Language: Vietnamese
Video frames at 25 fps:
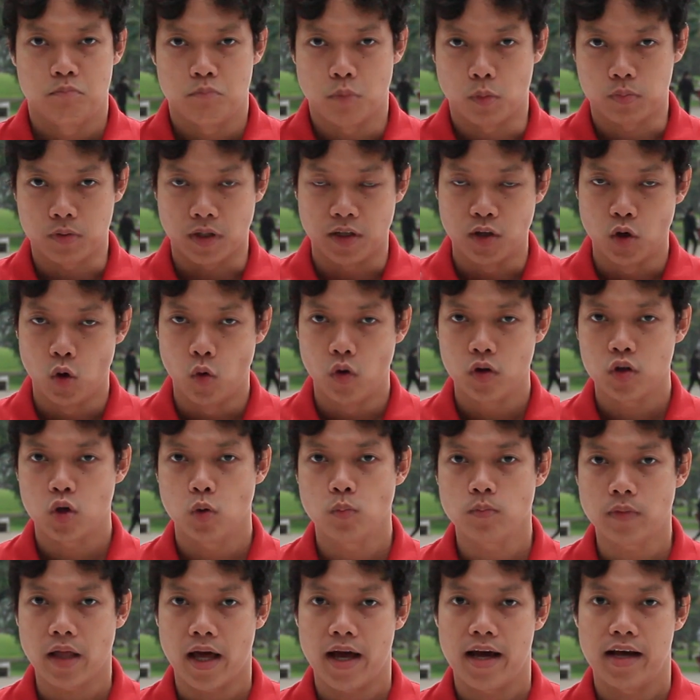Một tình huống
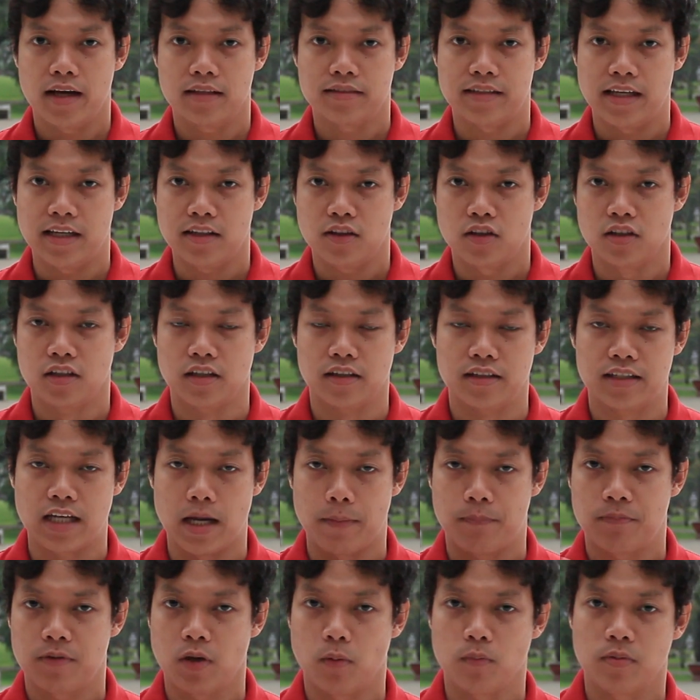chúng ta sẽ thường
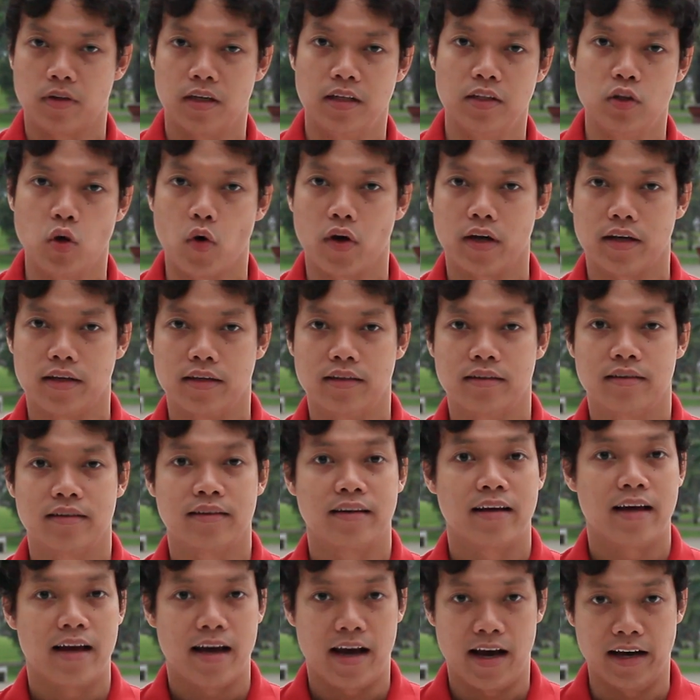gặp trong kinh doanh
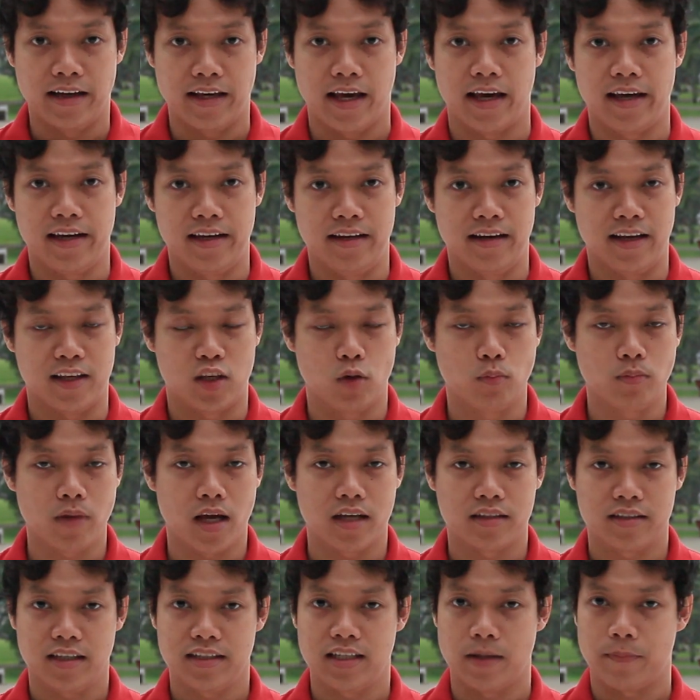hàng ngày là chúng
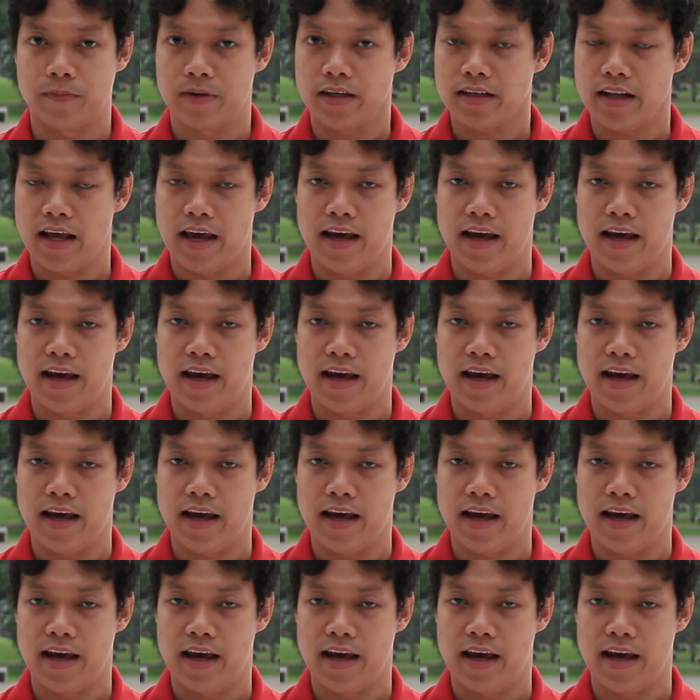ta sẽ gặp khách